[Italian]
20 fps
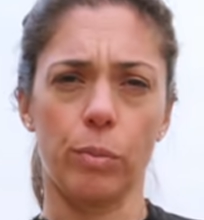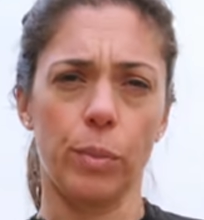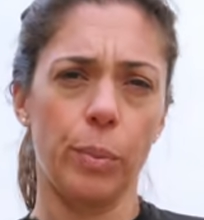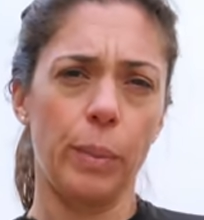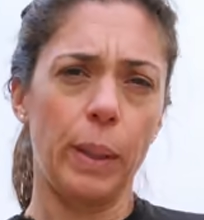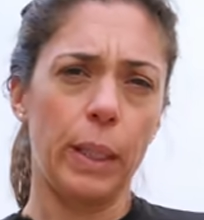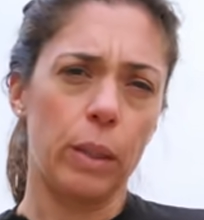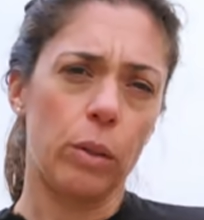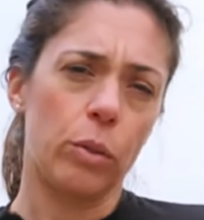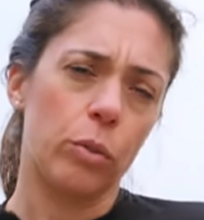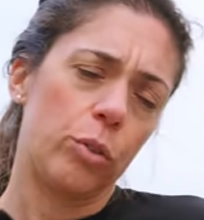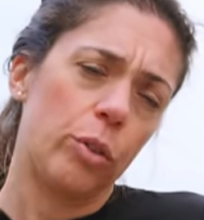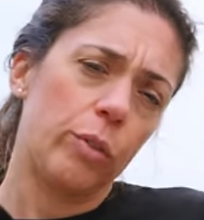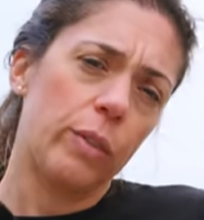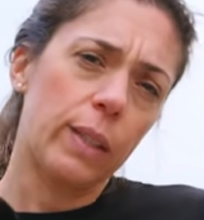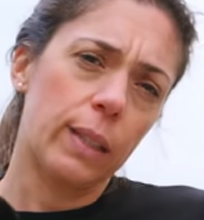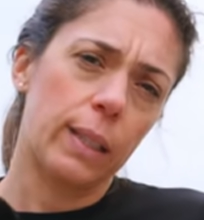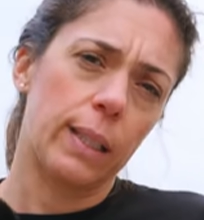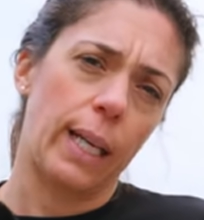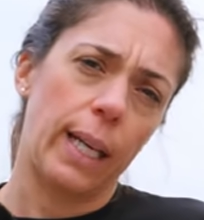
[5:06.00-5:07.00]
un momento di
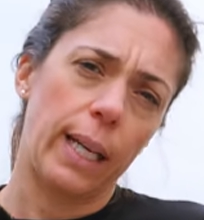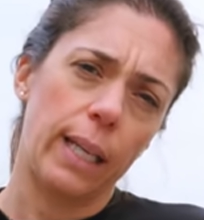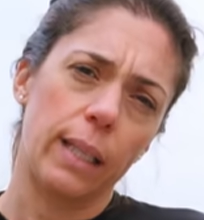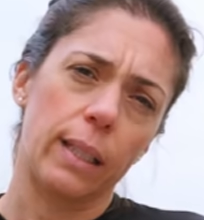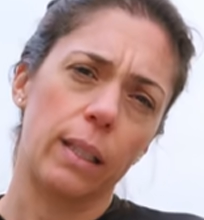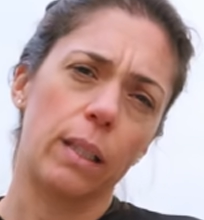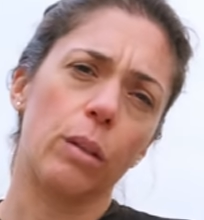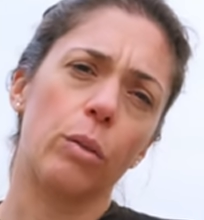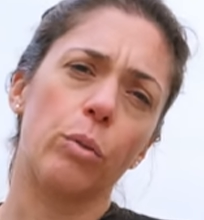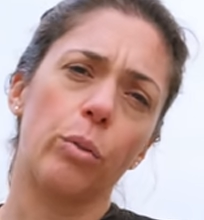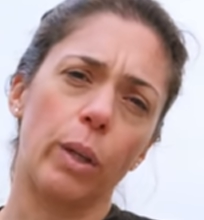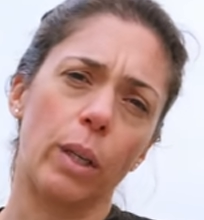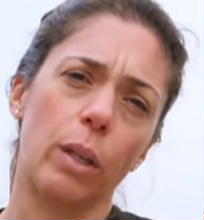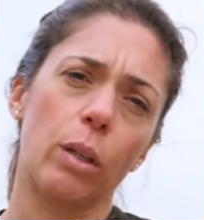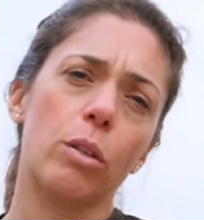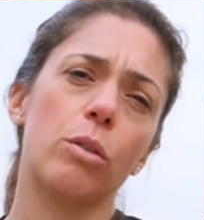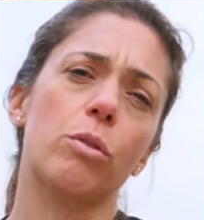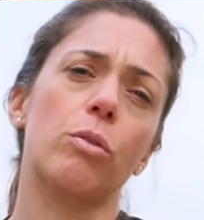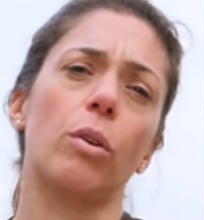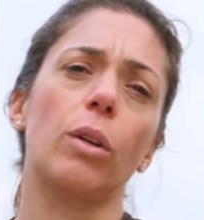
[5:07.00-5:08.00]
overtraining in cui il
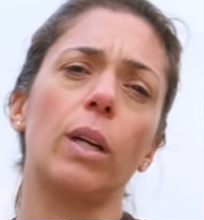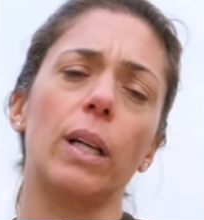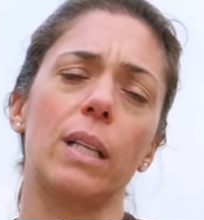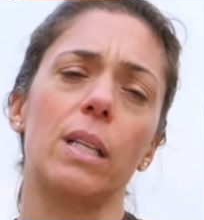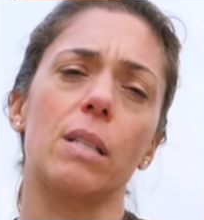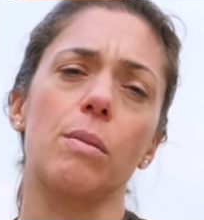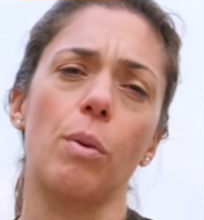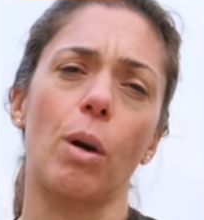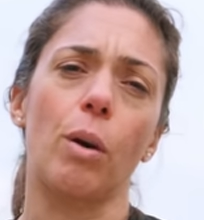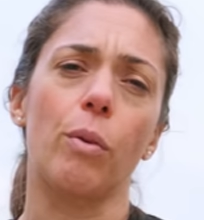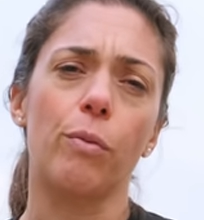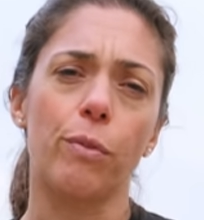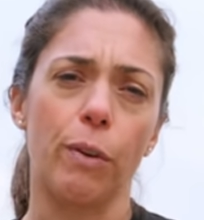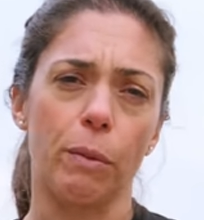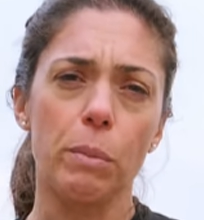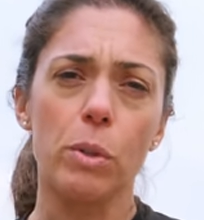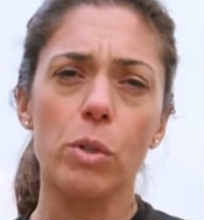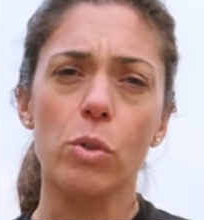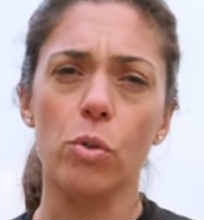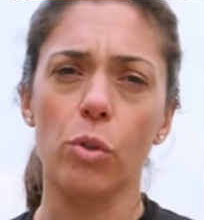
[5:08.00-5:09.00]
nostro organismo ha un
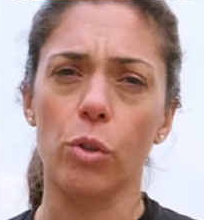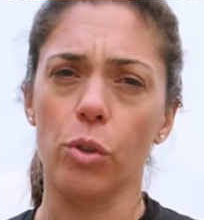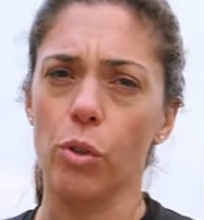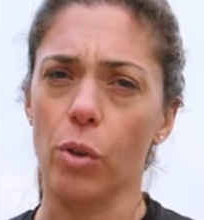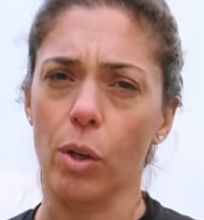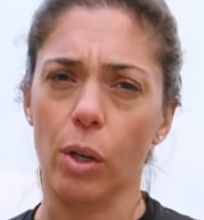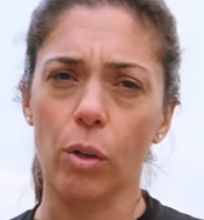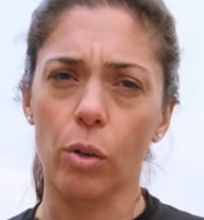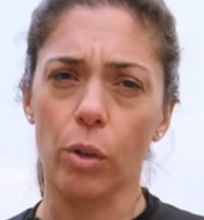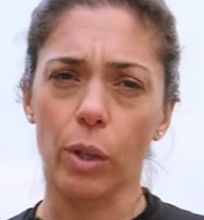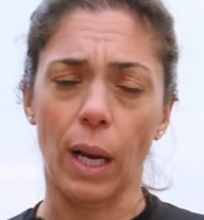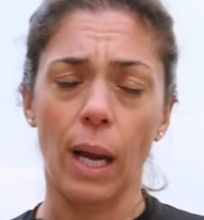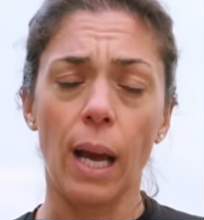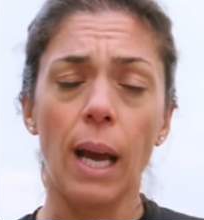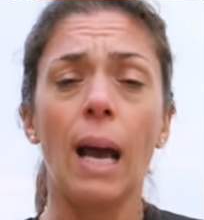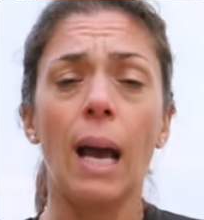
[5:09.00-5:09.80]
fabbisogno ancora